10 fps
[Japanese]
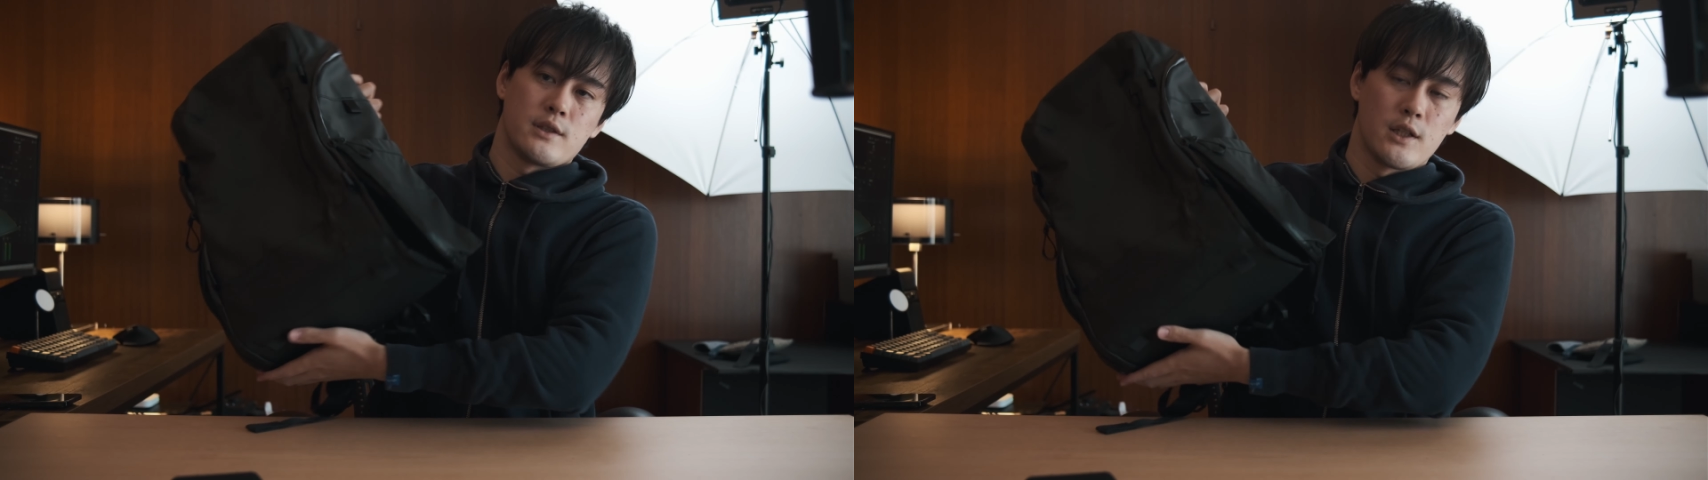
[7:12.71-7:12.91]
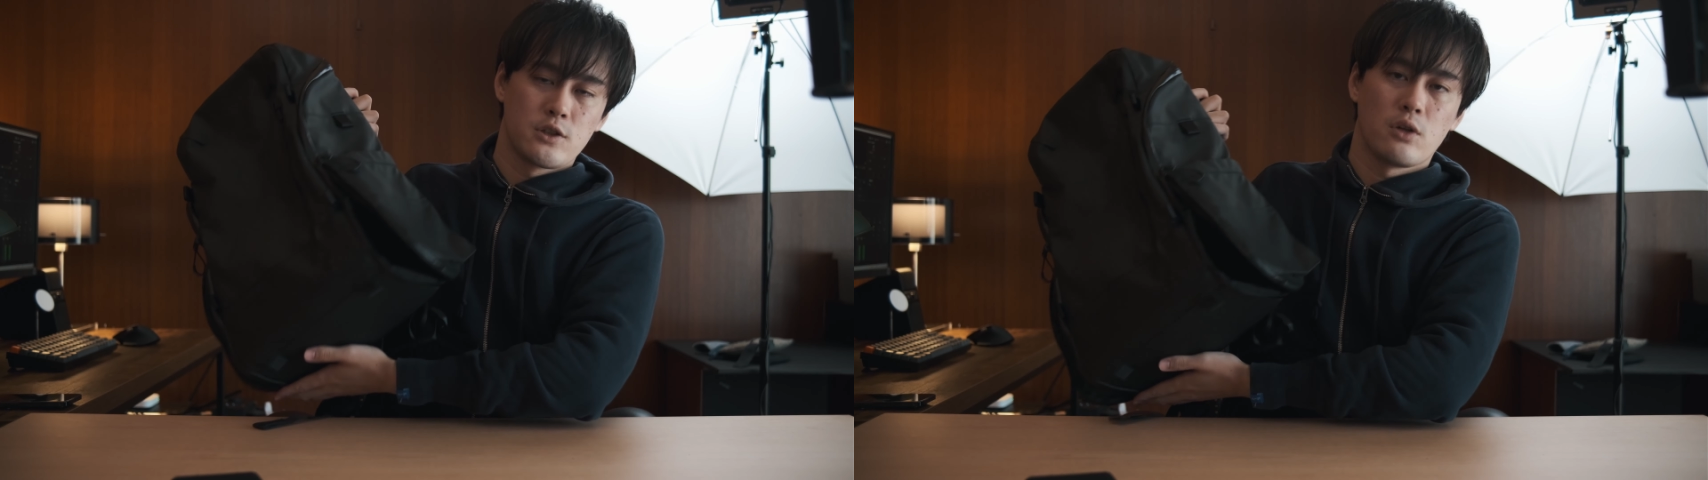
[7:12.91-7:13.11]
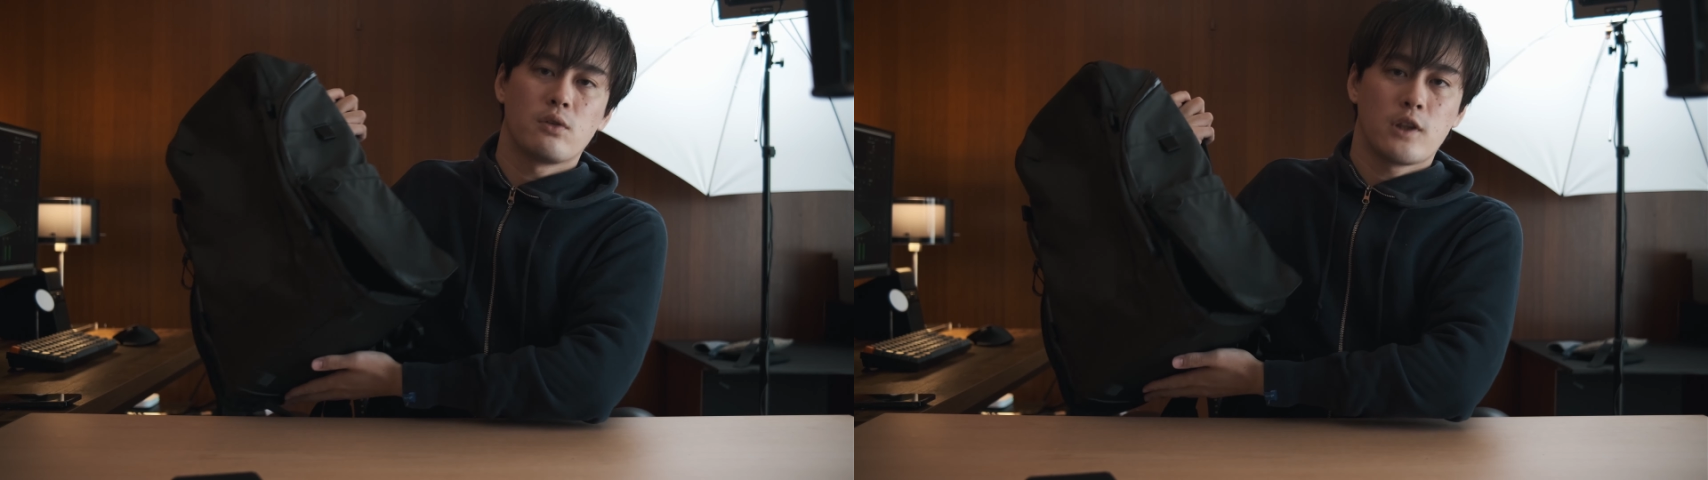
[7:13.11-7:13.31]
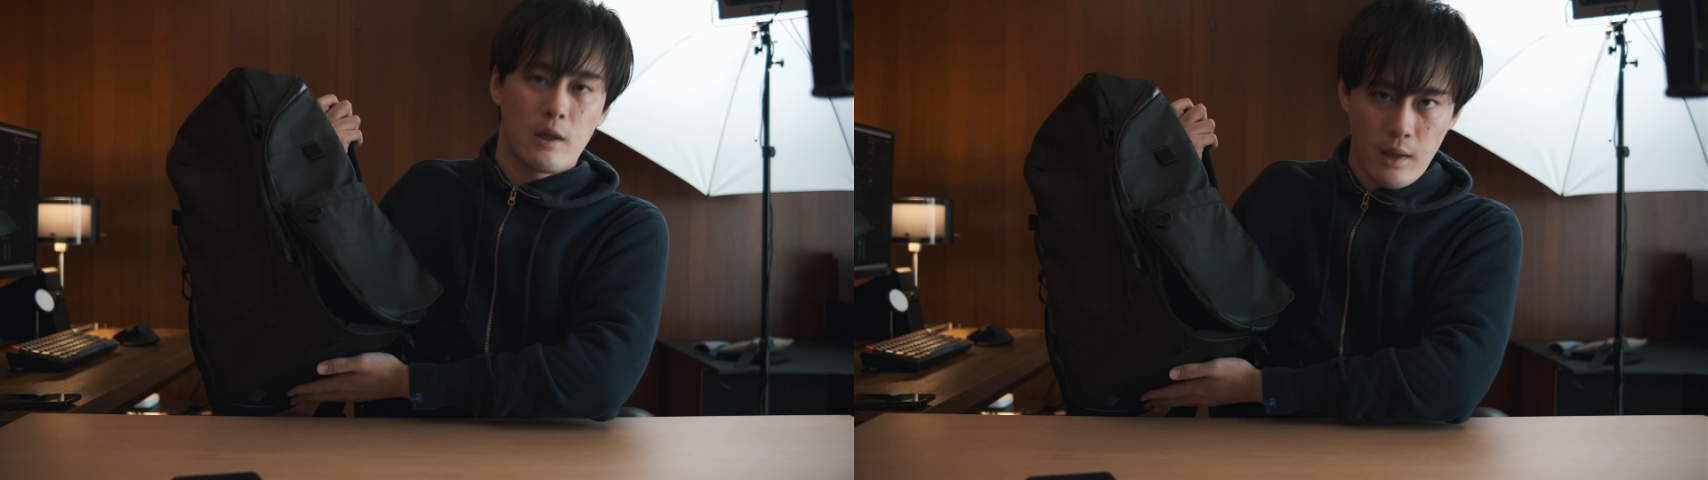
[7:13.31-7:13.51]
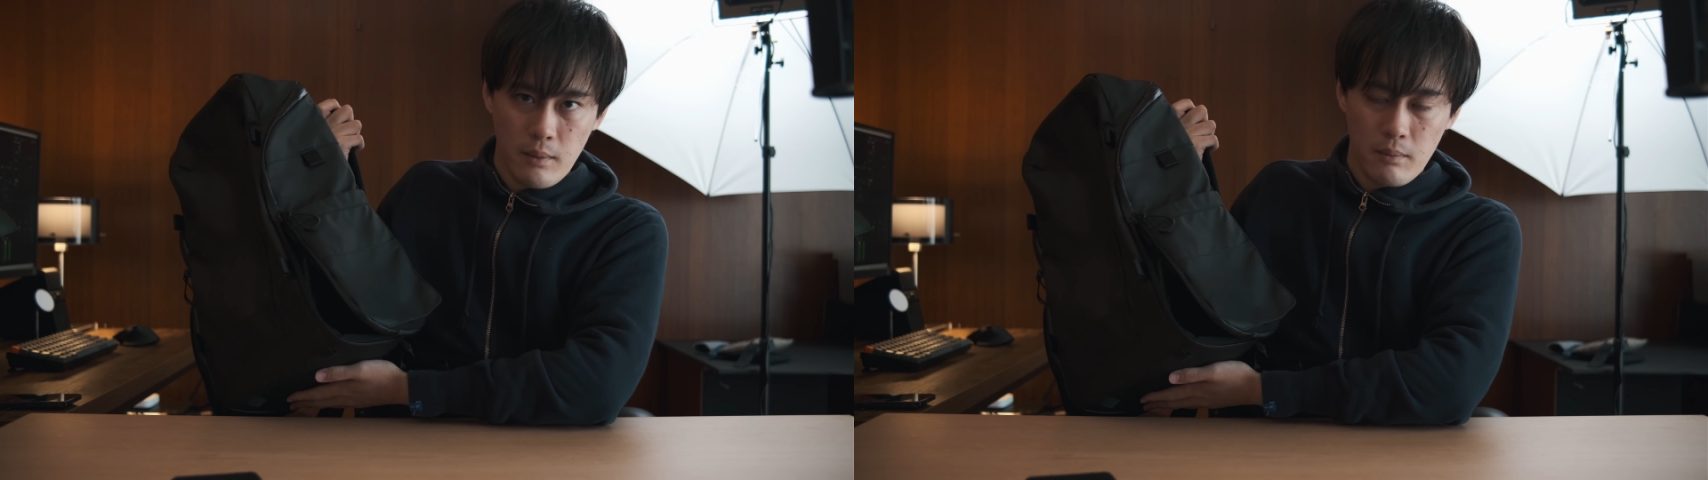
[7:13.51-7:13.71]
ね背負った
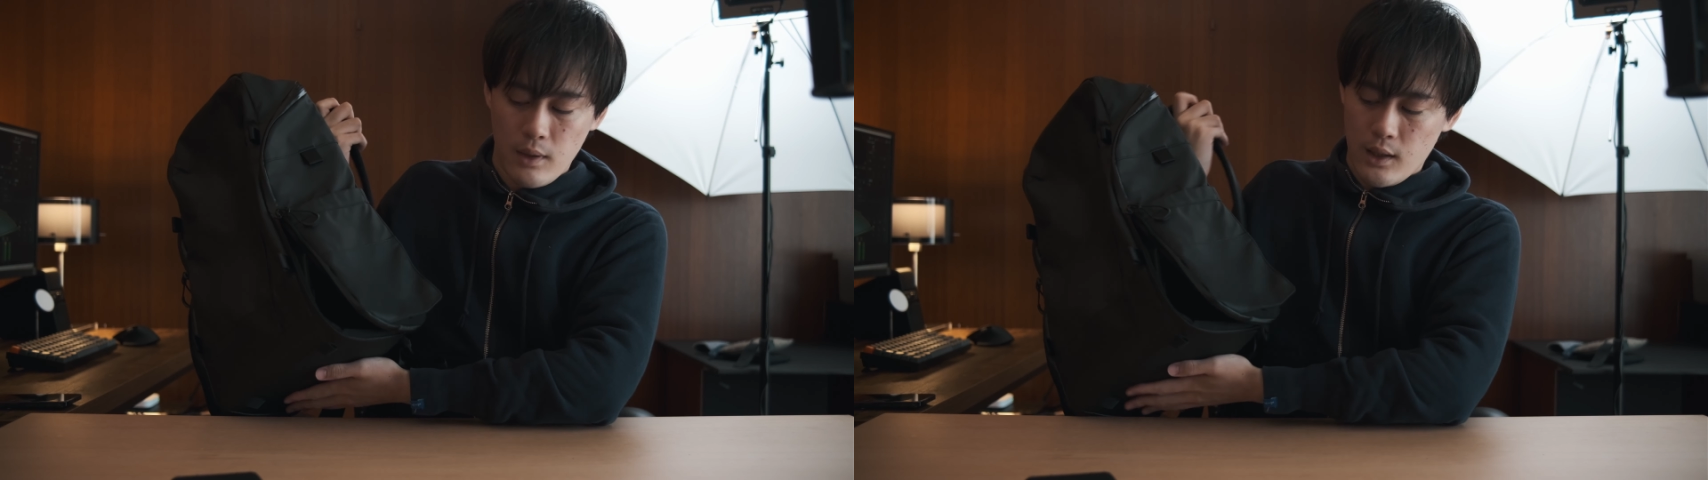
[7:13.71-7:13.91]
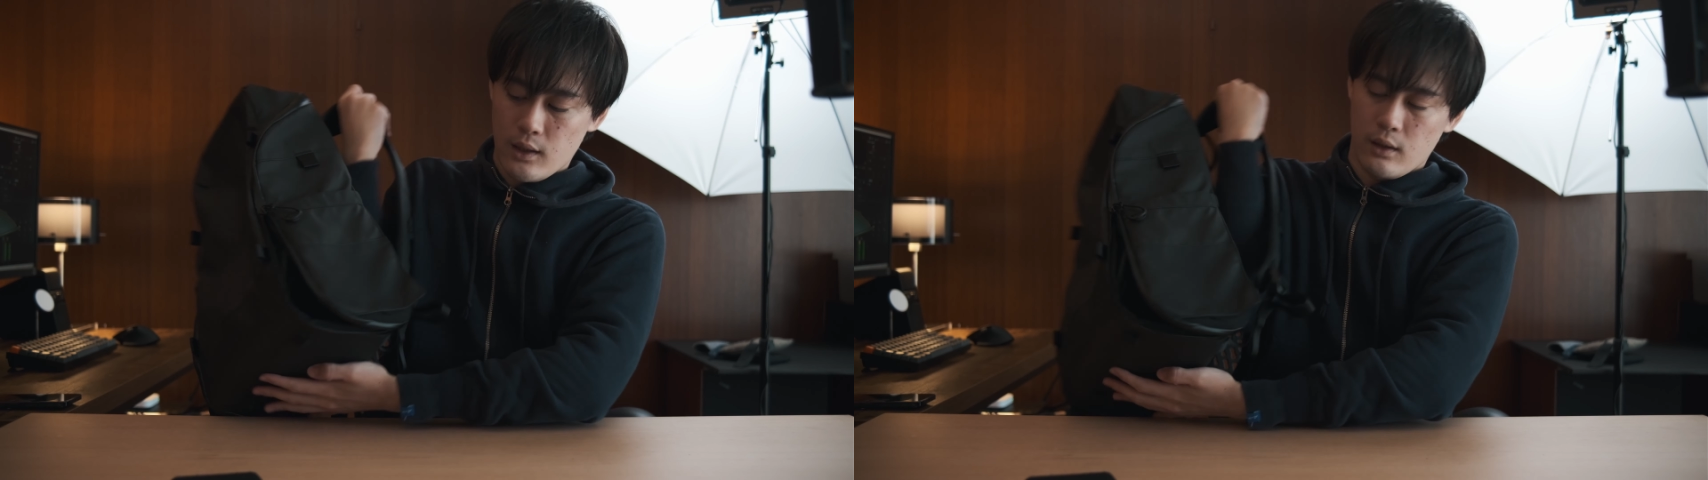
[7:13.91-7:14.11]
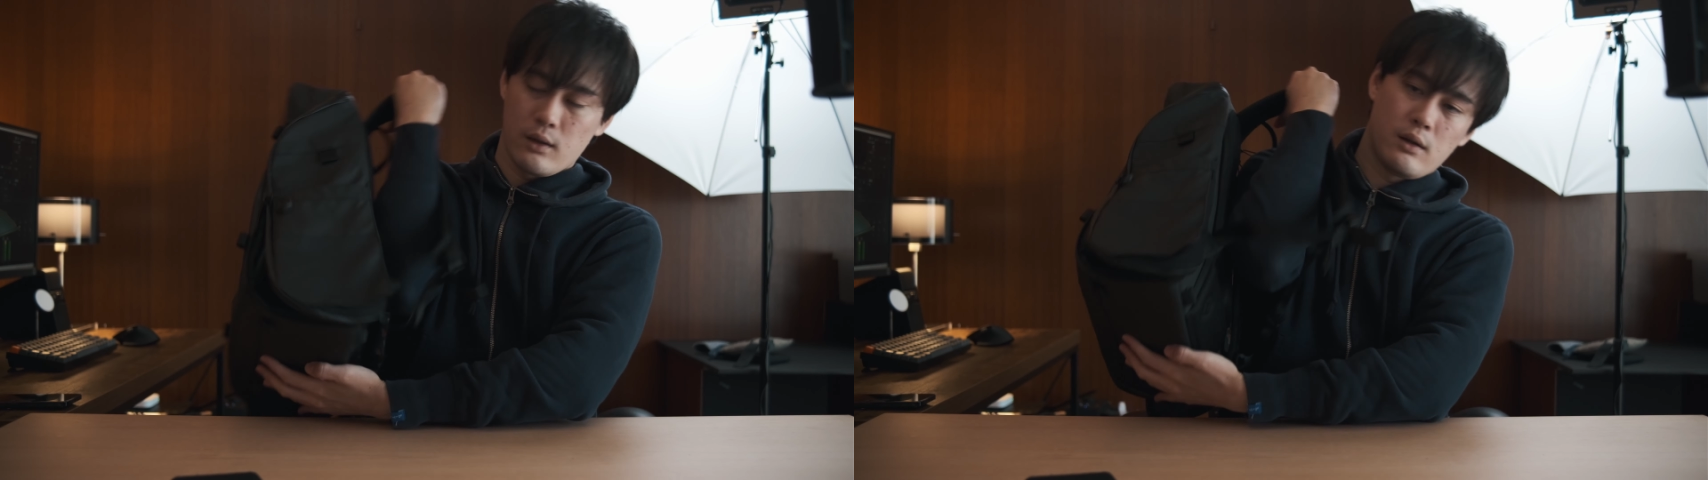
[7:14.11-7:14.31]
まんま